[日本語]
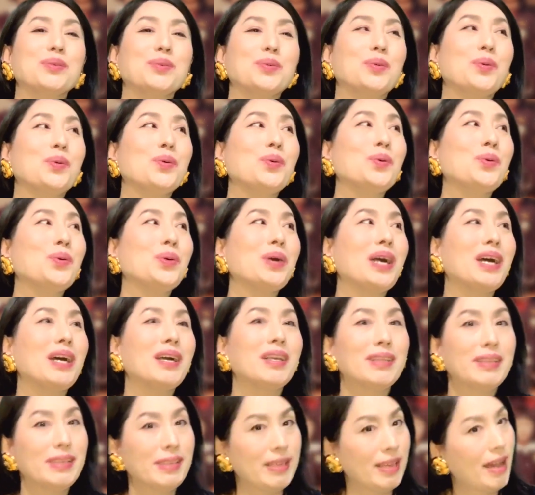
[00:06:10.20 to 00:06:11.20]
校
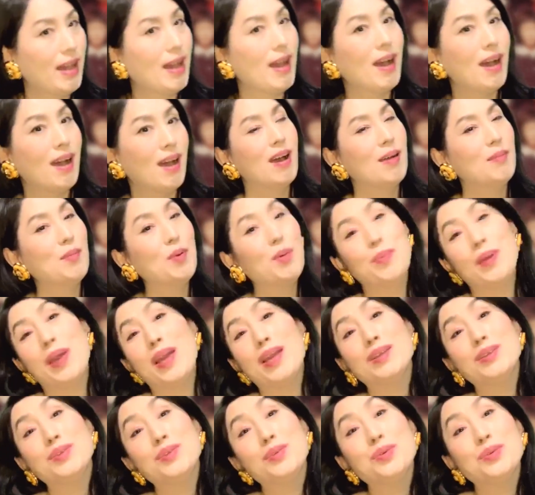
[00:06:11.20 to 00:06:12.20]
が嫌もう
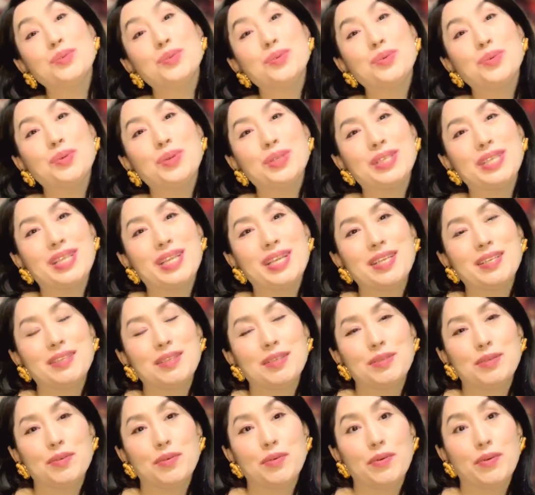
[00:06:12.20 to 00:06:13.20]
勉強どころじゃないんで
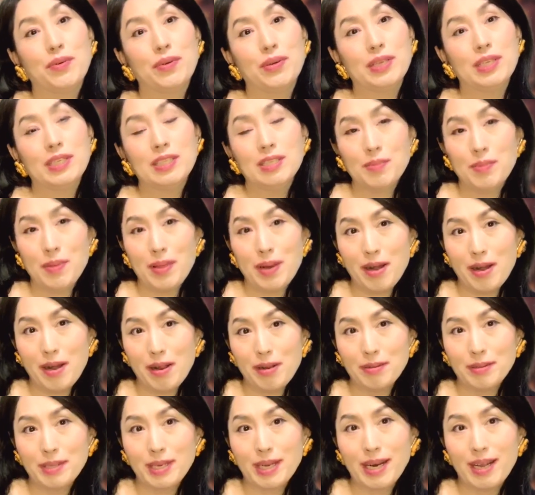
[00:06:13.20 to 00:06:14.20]
すよいじめら
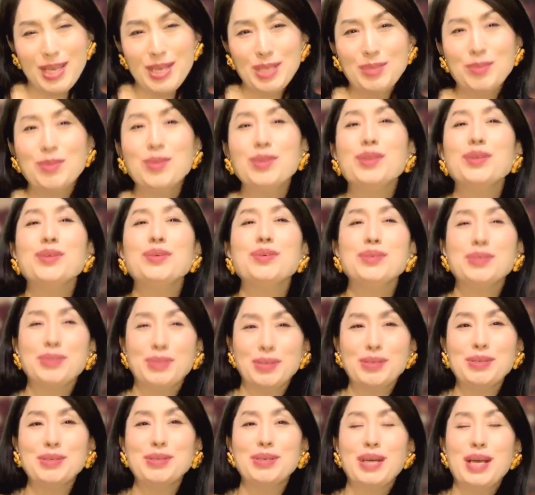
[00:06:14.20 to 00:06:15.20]
れるからそれでよ
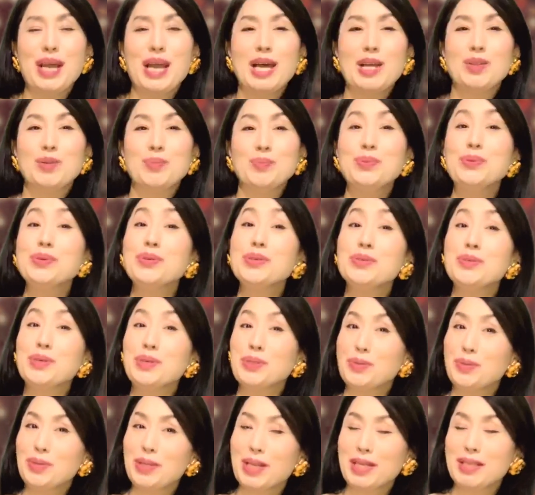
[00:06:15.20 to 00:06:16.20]
くあの「プールは
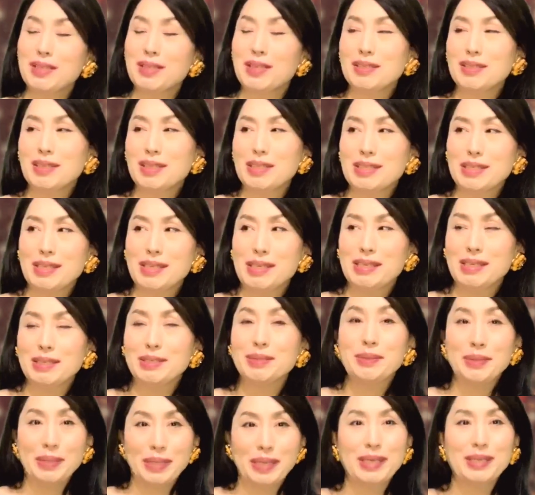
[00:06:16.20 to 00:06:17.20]
どうだったんですか?」
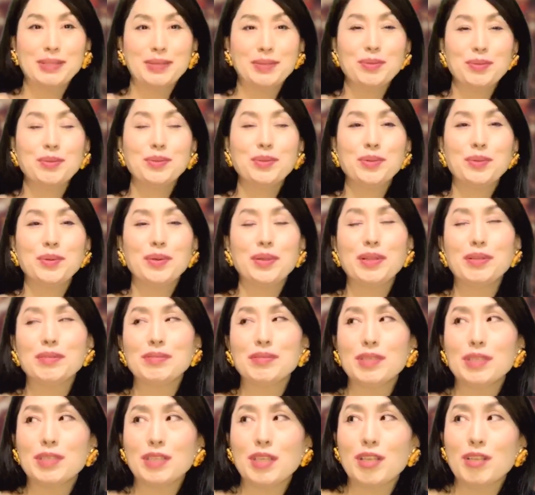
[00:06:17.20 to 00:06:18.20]
とかそういうこと言われる
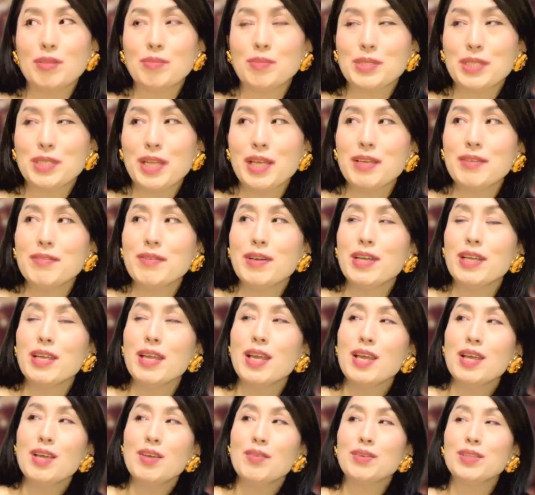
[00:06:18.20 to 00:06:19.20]
んですけれども幸い
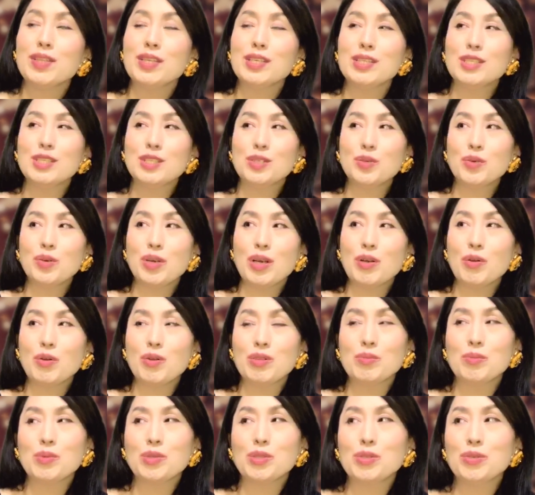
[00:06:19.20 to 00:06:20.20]
私小学校
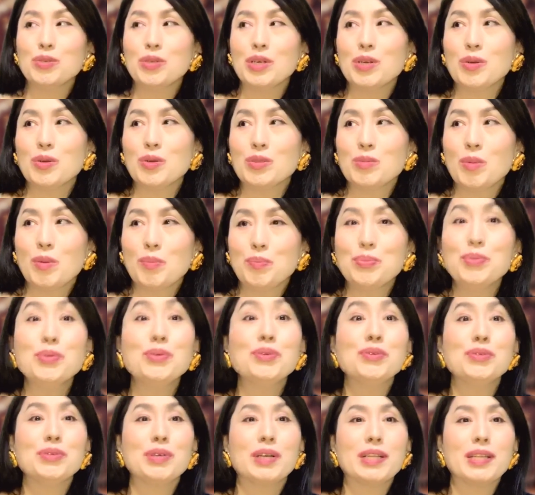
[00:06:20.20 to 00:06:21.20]
にも中学校にも
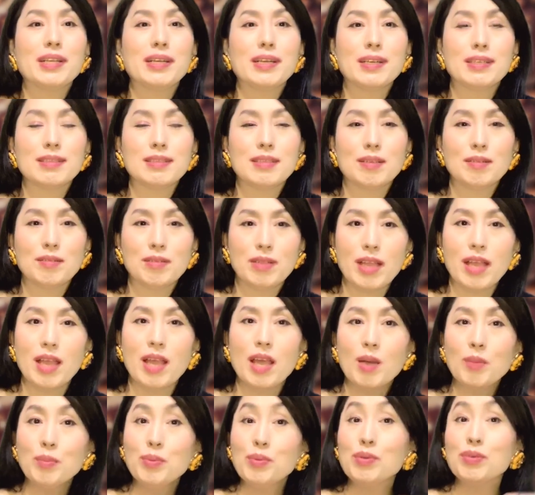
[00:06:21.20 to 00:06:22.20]
プールがなかったので
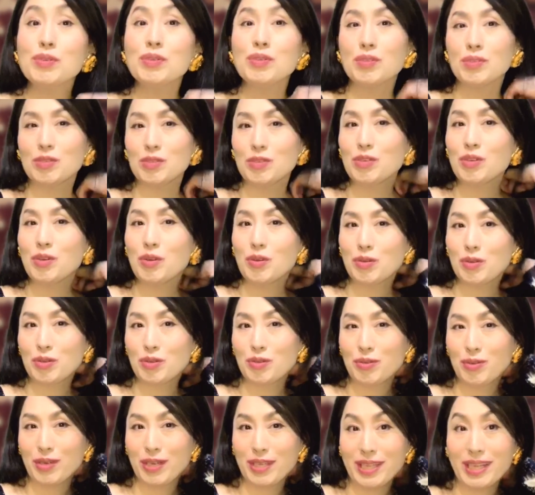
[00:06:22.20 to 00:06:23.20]
プールの授業っ
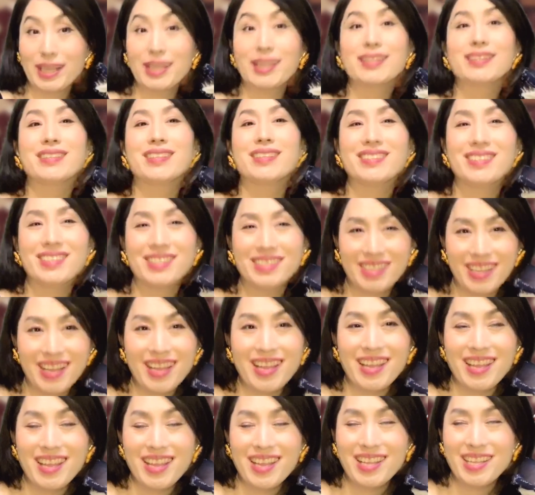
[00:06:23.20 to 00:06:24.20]
ていうのがなかったんです
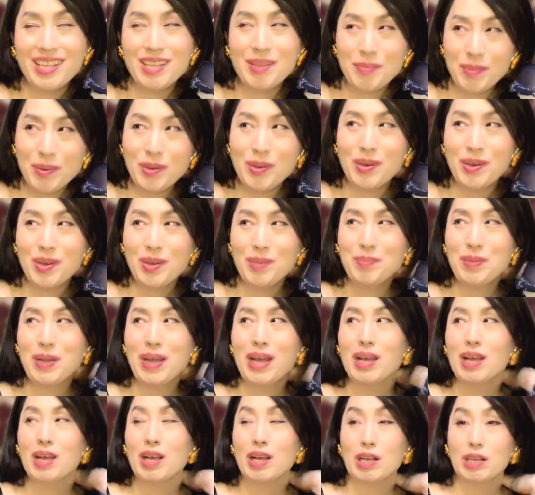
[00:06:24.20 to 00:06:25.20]
ねでもまあ